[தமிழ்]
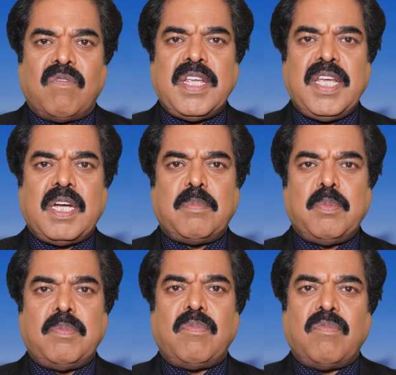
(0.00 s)

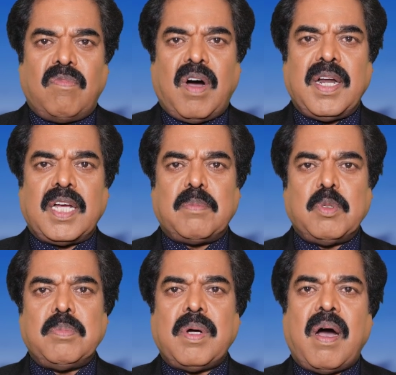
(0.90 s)
வையகமும்
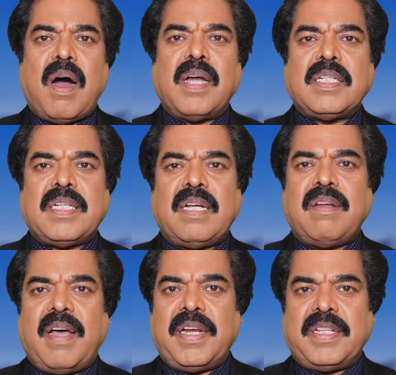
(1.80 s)
வானகமும் ஆற்றல்
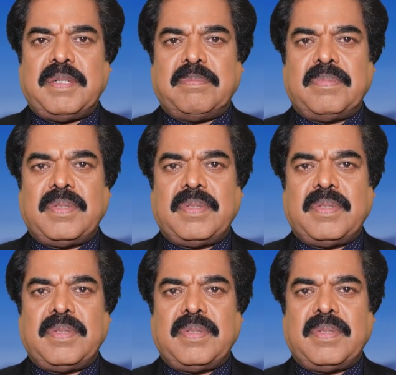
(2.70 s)
அரிது